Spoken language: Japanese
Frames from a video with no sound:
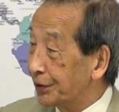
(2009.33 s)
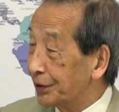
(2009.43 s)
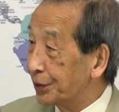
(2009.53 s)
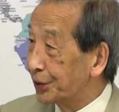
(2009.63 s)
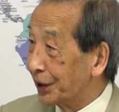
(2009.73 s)

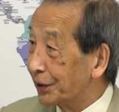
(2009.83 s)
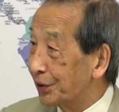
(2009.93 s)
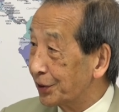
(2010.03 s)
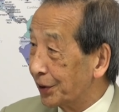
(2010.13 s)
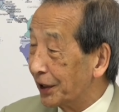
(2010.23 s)
そうじゃなく
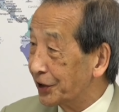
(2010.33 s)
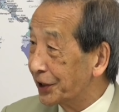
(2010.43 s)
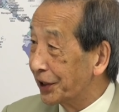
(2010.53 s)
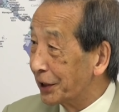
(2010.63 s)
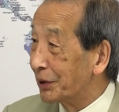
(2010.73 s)
てその8
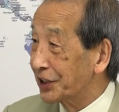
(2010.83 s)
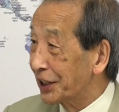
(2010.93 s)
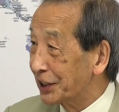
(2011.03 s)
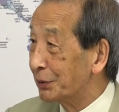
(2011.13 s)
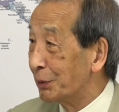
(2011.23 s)
世紀ありました
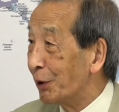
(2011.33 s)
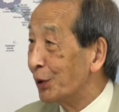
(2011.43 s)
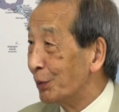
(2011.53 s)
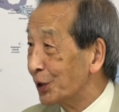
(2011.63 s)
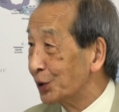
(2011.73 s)
ら全部
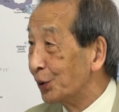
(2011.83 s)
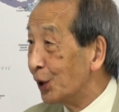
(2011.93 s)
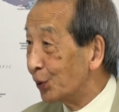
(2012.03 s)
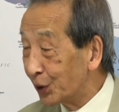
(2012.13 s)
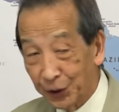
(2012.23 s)
守れますっ
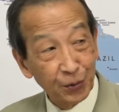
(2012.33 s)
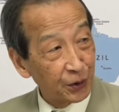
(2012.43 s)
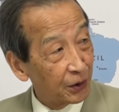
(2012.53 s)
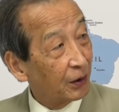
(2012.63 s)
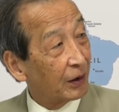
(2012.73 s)
て、うん、同じこと
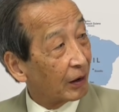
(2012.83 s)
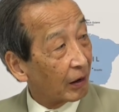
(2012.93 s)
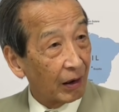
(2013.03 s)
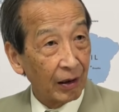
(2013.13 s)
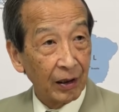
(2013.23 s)
言ってたんだ
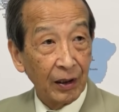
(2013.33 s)
から、